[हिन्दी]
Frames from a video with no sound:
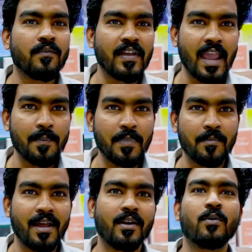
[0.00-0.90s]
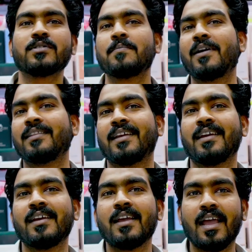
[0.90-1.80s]
वी आई पी मैन वो सब आता है
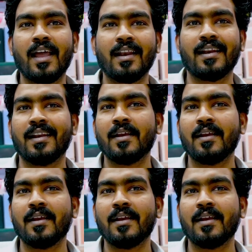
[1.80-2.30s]
और वन मिलियन भी